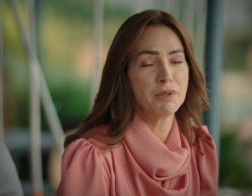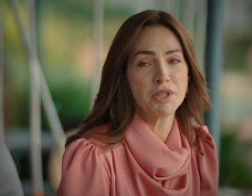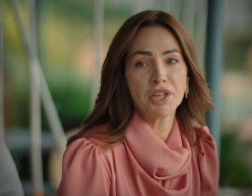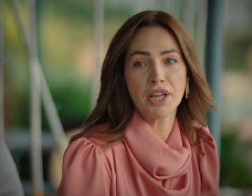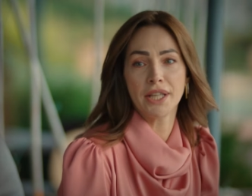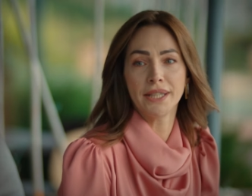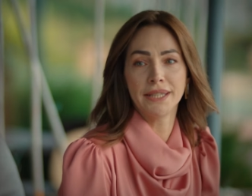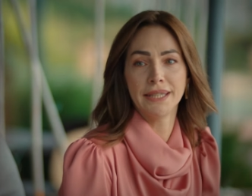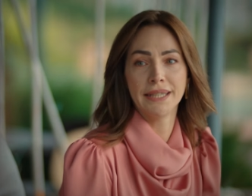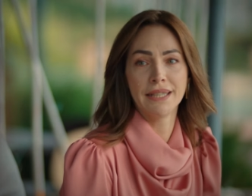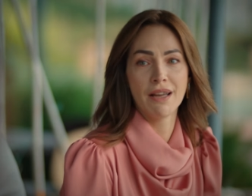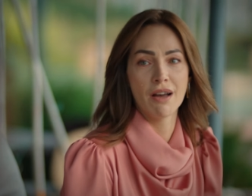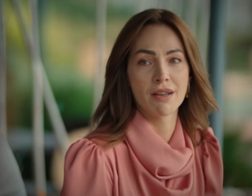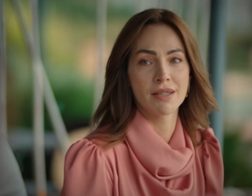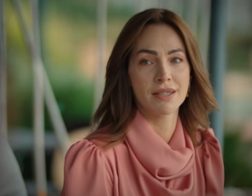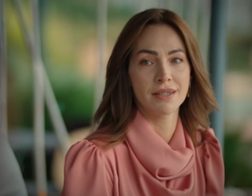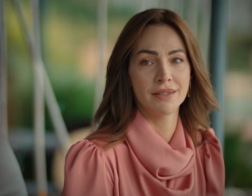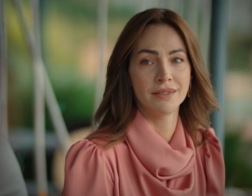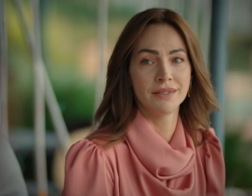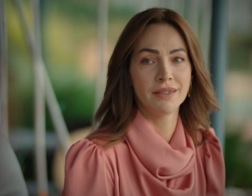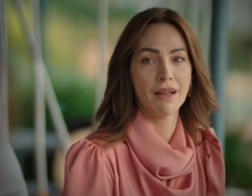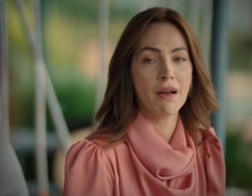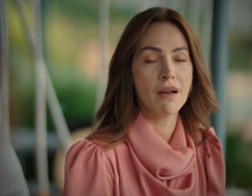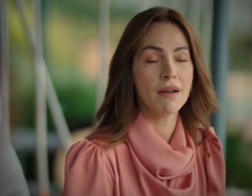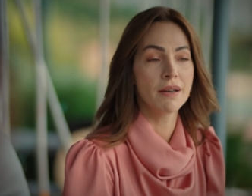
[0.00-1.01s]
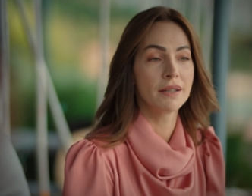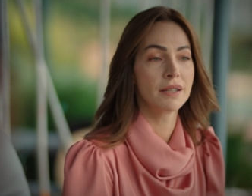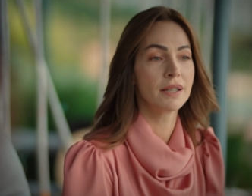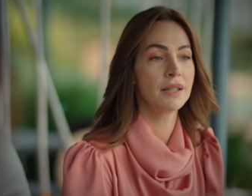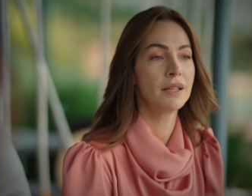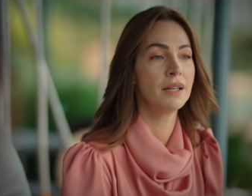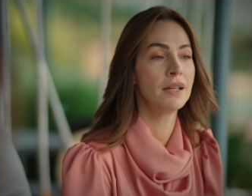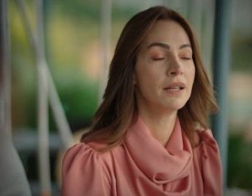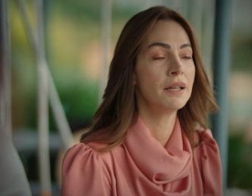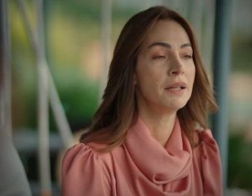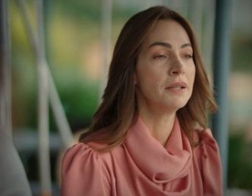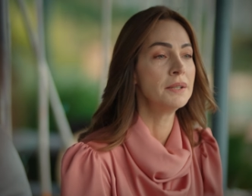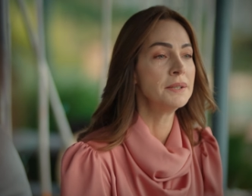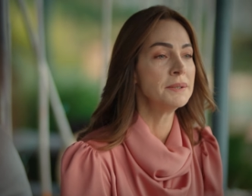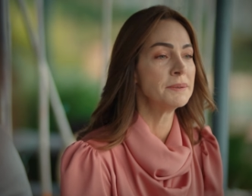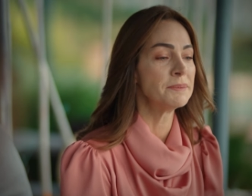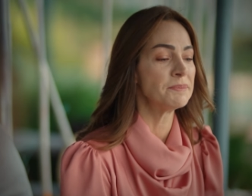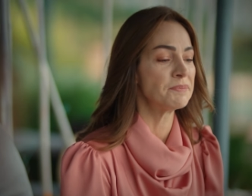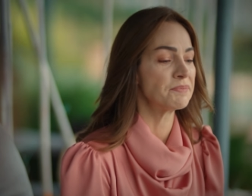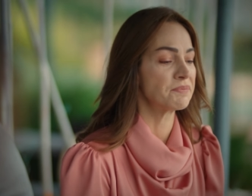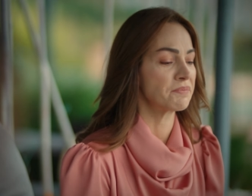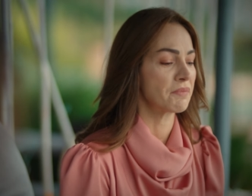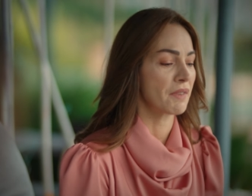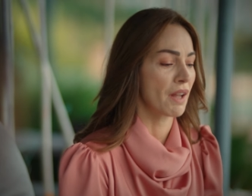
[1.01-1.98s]
ما في شي جديد
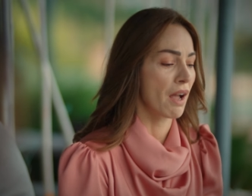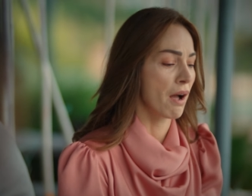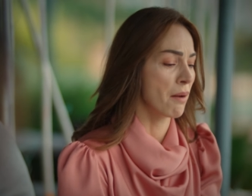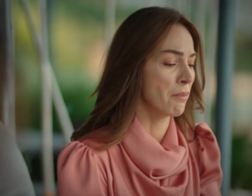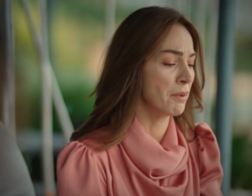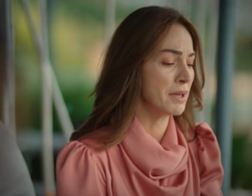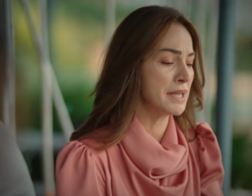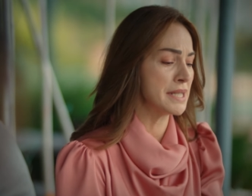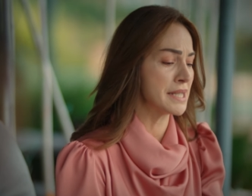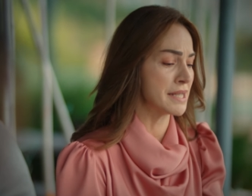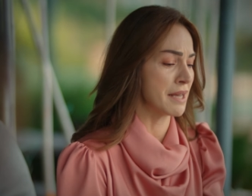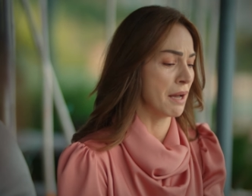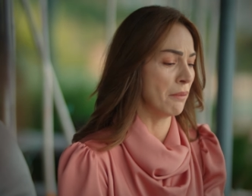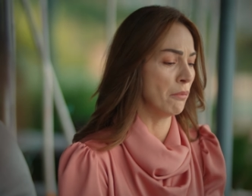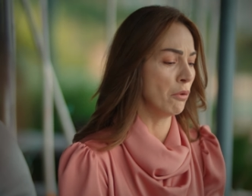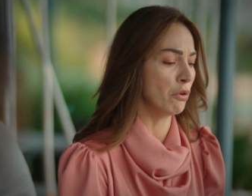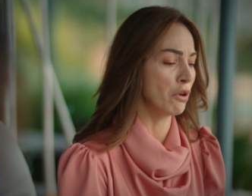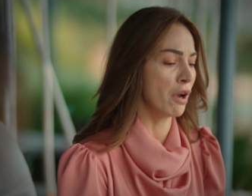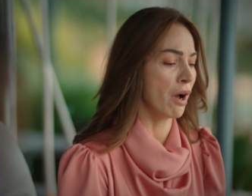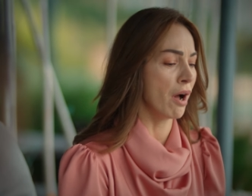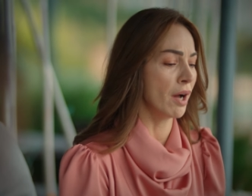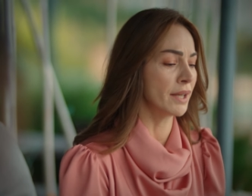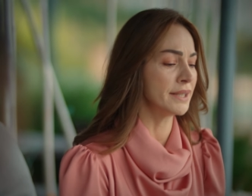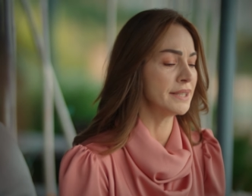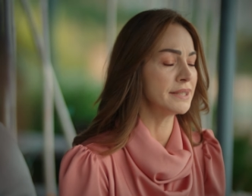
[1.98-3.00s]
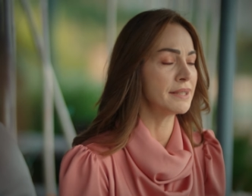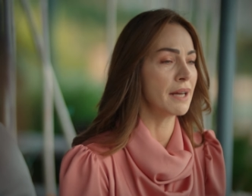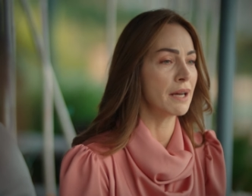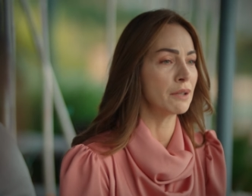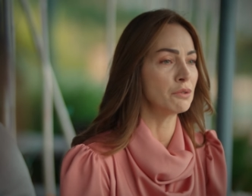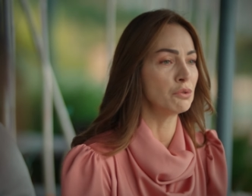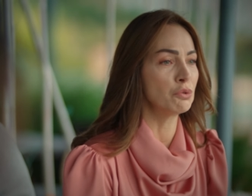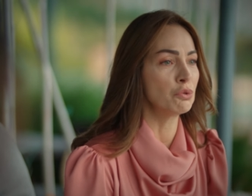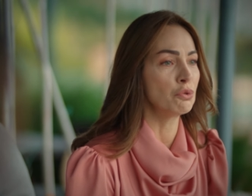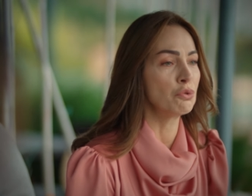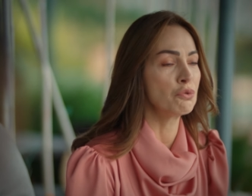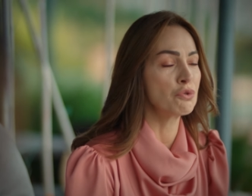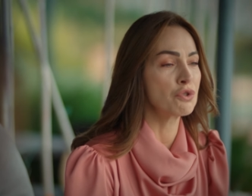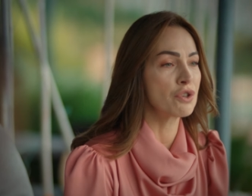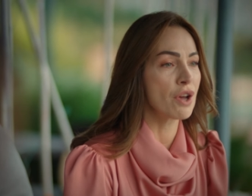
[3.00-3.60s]
بس لما اسمع الخبر هيك